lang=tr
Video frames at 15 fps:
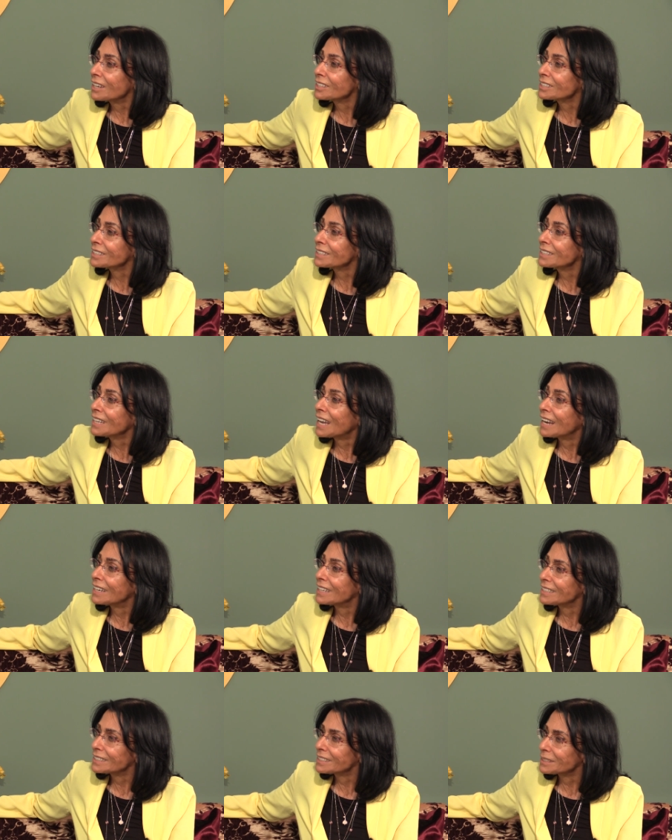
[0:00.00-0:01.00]
aşkını
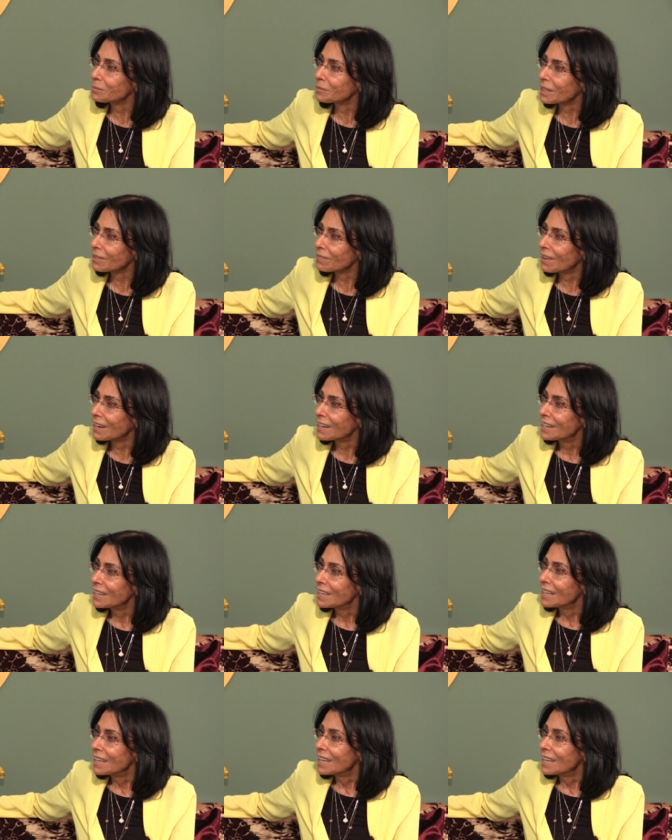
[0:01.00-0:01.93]
yerleştirmek var. Hı.